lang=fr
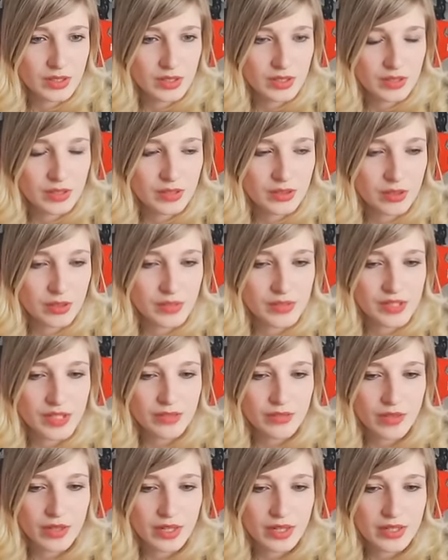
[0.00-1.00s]
Comme ça,
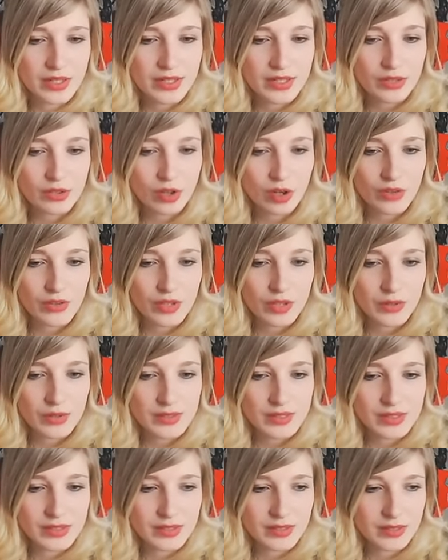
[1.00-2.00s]
voilà. Il est de corvée
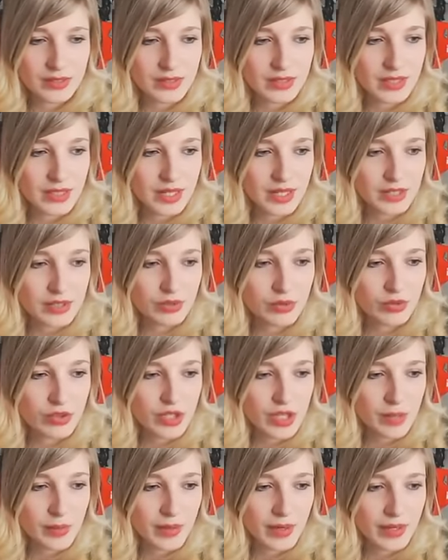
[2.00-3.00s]
cuisine. Il ira se coucher
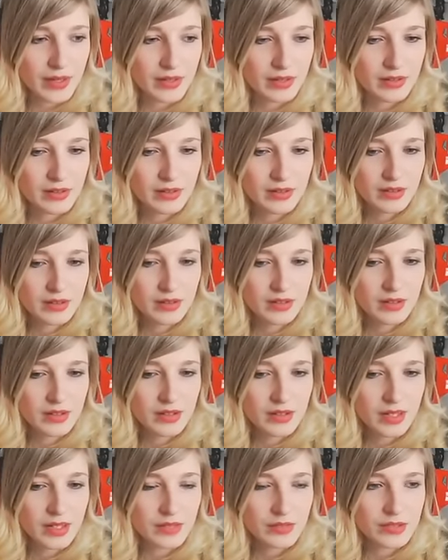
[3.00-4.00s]
après.
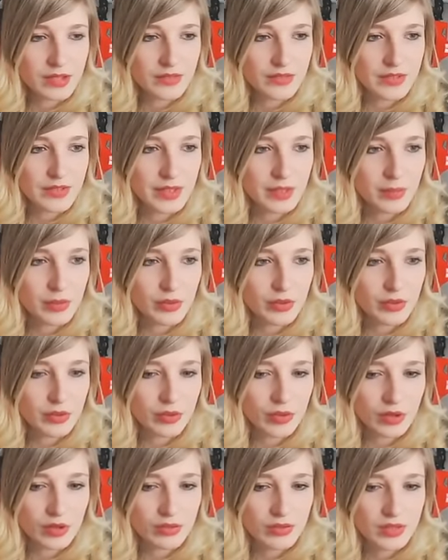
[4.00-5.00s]
Là, il nous a fait n'importe
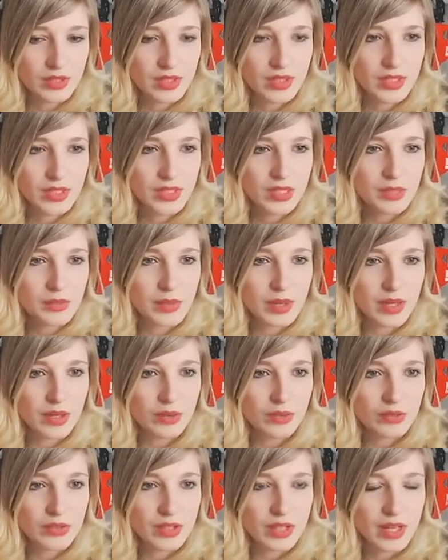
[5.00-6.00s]
quoi. Par
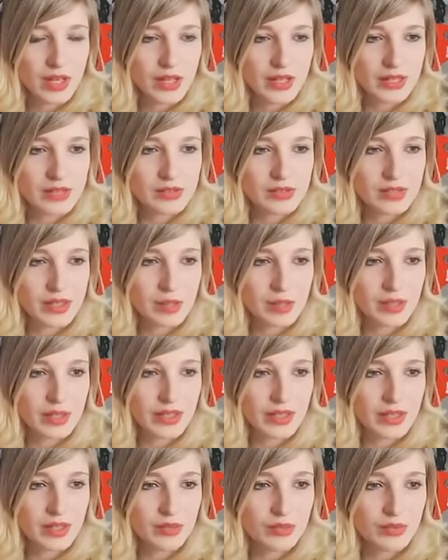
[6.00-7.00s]
contre, Harley, ce serait bien
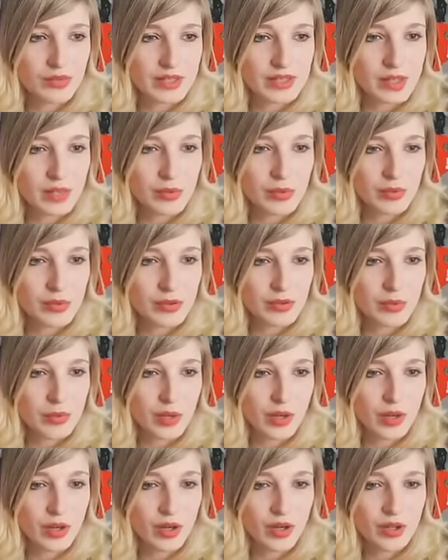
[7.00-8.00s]
qu'elle nous fasse un peu de
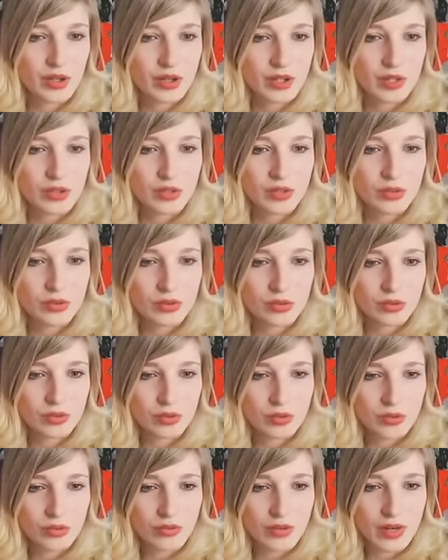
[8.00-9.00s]
sport. Donc,
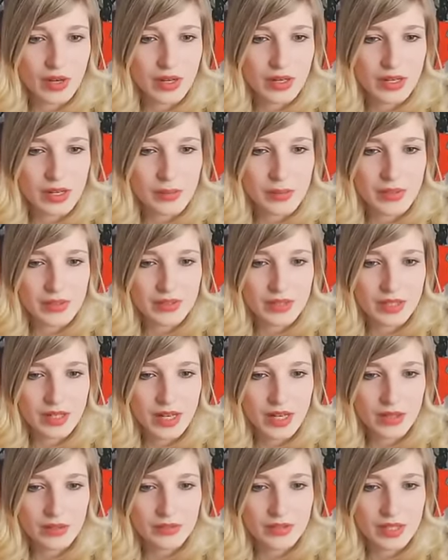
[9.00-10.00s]
on va la mettre à
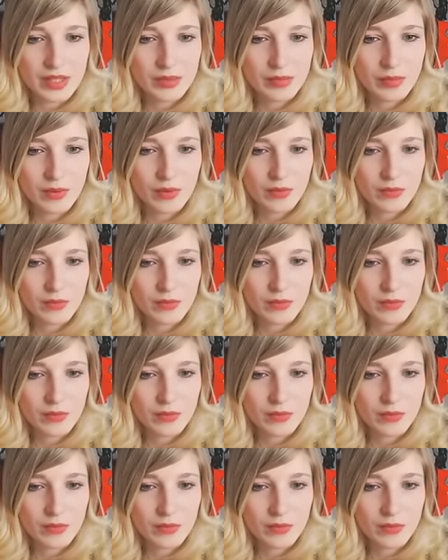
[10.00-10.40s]
l'entraînement.